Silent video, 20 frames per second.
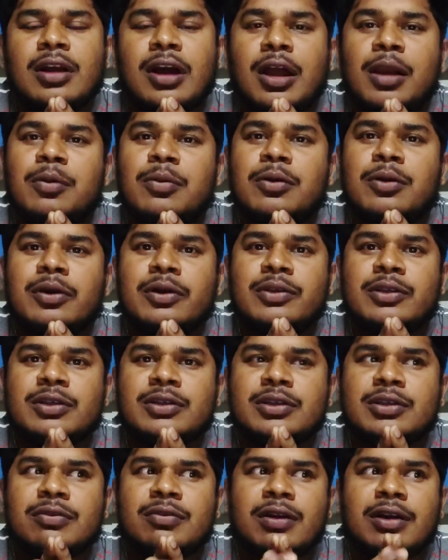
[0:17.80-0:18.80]
కాల్ బుక్
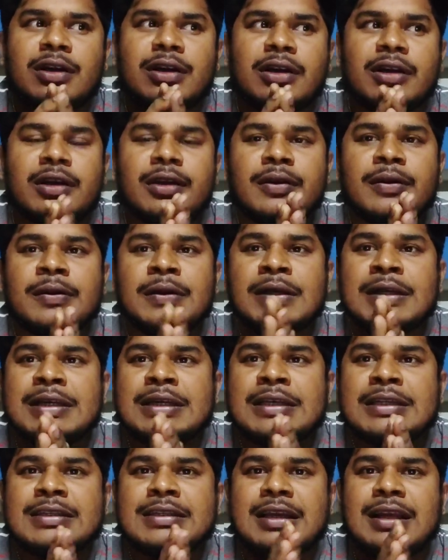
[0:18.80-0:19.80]
వచ్చేసింది వెంటనే
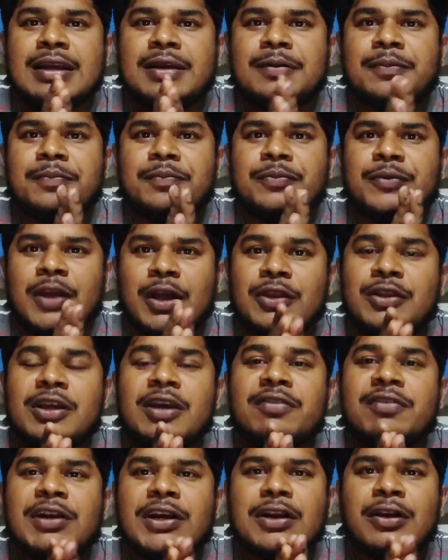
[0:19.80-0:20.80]
సరే
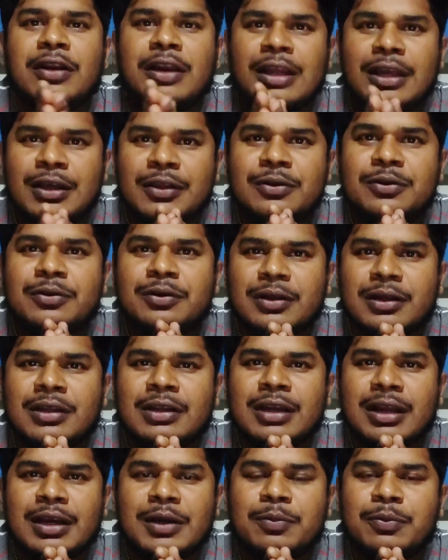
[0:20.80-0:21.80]
అందుకే వీడియో లేదు
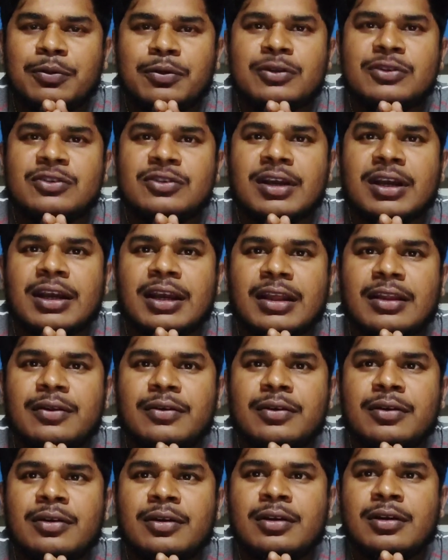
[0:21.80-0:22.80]
అని నైట్ పోస్ట్
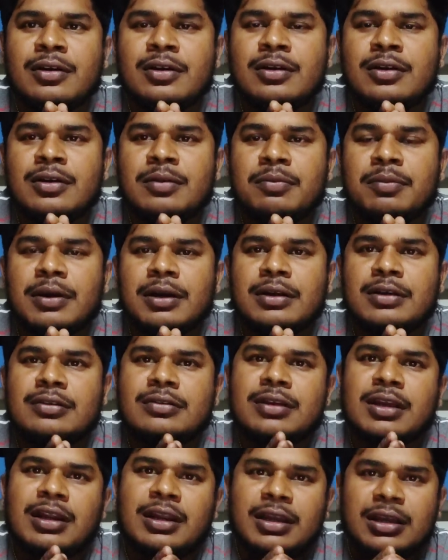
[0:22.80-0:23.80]
చేయలేదు బట్
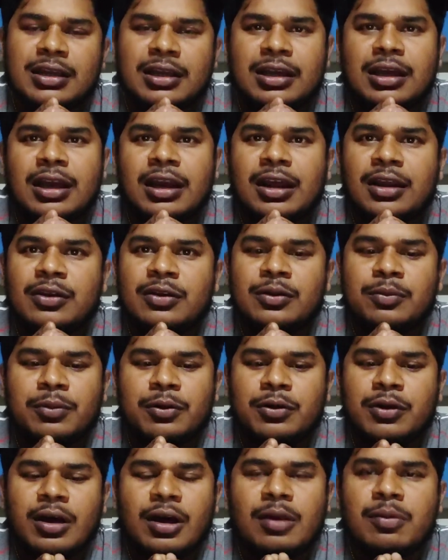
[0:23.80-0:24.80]
సరే ఇంకా ఎలానో
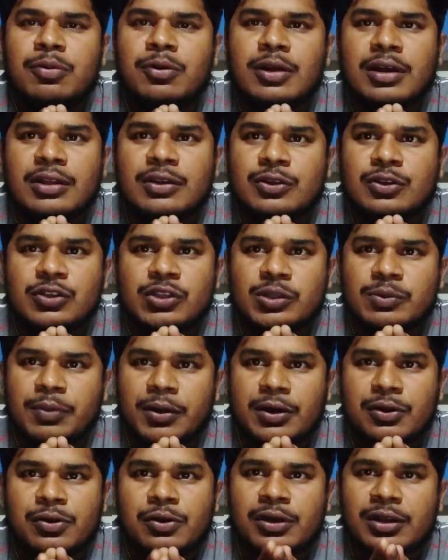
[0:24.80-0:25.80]
ఇప్పుడు కాల్ బుక్ అయితే వచ్చింది
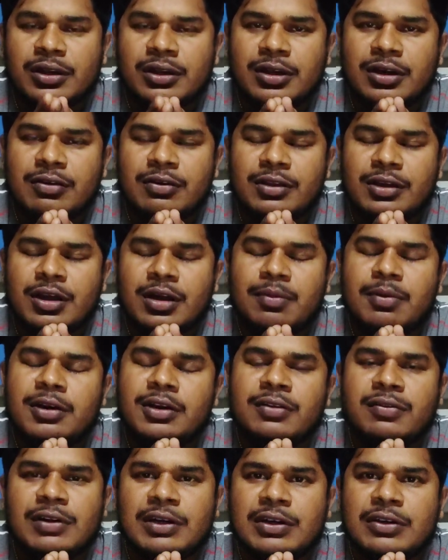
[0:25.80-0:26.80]
పడుకోవడానికి అవ్వదు
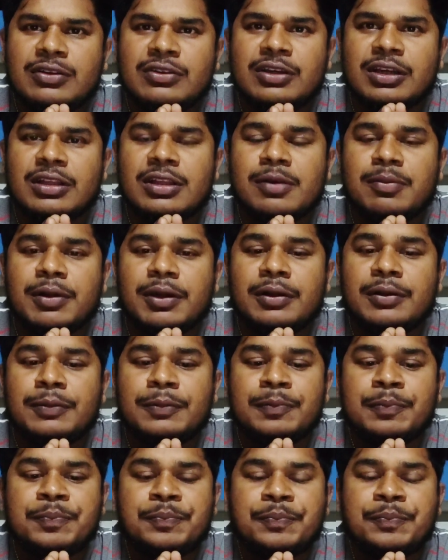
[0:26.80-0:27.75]
కాబట్టి వీడియో చేద్దామని